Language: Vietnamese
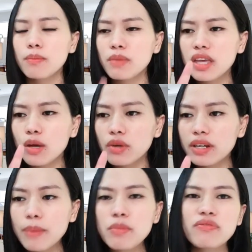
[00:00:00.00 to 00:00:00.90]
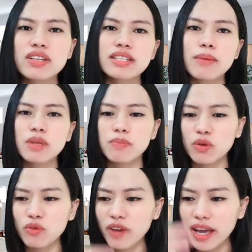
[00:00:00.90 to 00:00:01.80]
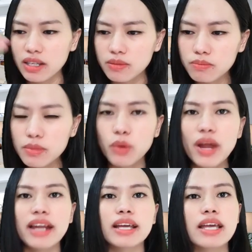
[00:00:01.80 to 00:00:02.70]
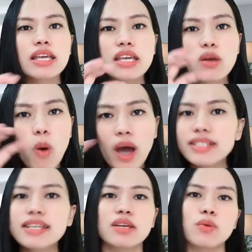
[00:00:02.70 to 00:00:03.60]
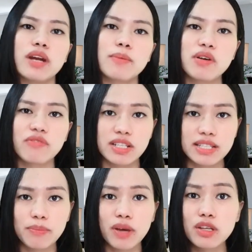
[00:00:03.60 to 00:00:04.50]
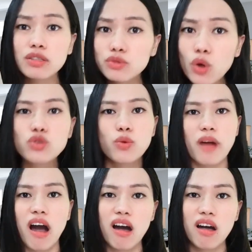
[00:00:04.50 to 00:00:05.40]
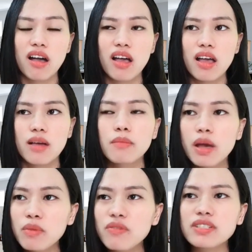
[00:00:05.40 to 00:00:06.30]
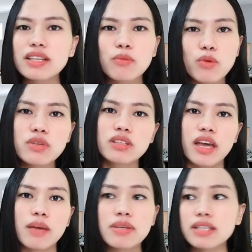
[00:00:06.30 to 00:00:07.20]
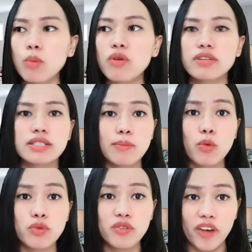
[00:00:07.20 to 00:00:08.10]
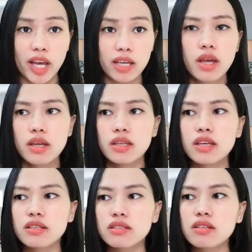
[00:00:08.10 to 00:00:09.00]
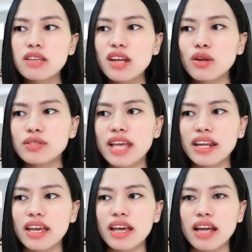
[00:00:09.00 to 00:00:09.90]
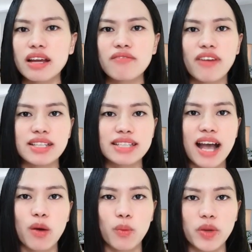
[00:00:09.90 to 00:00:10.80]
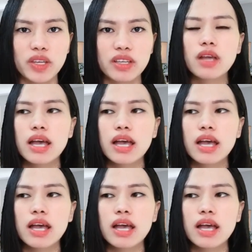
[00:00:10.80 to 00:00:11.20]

Mình hiểu được 50% thì mình cũng phải biểu đạt cái ý hoàn chỉnh của 50% cái nội dung đó, 70% cũng như thế, mà 60% cũng như vậy. Thì thứ nhất, nó rèn cái khả năng phản xạ của mình.